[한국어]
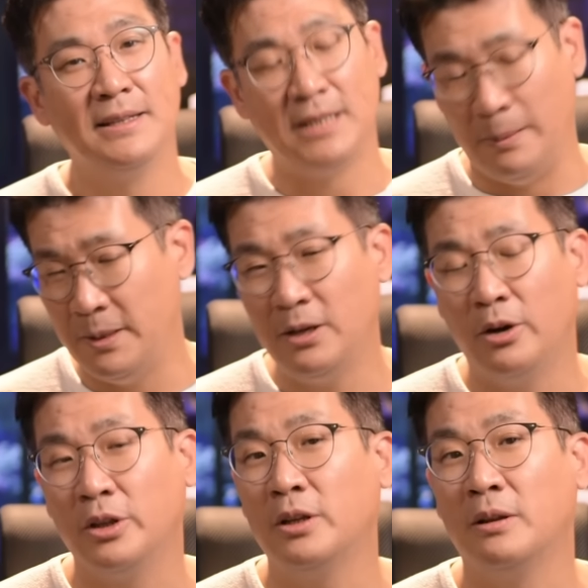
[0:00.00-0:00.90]
재밌는
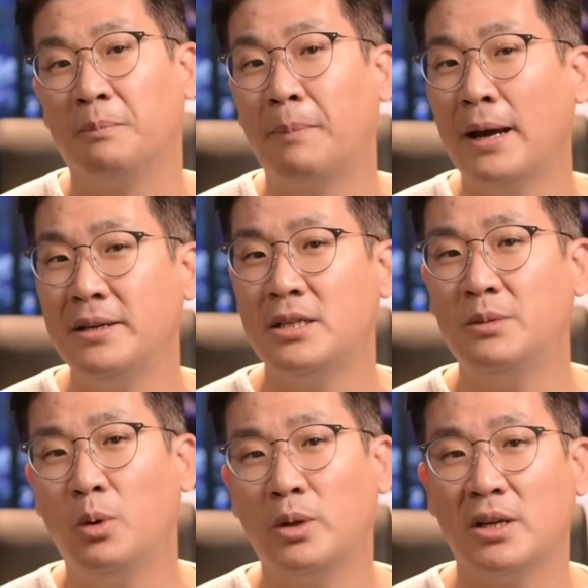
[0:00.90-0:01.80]
거는
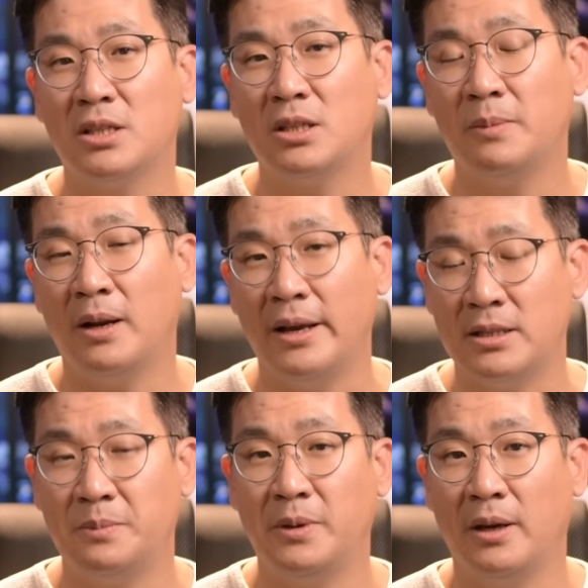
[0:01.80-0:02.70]
85dB
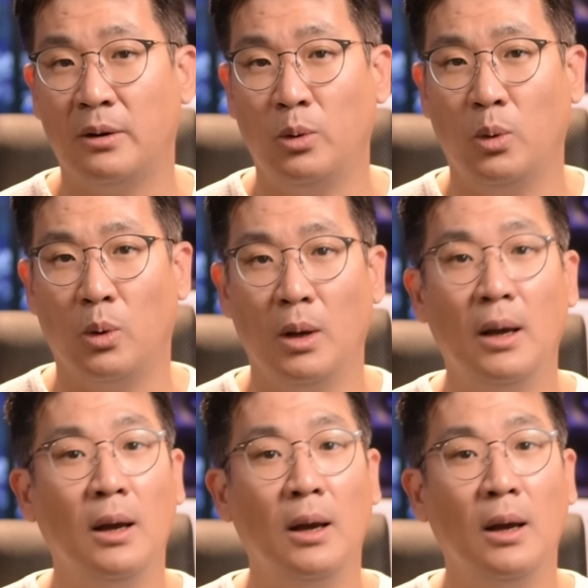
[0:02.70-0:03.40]
SPL로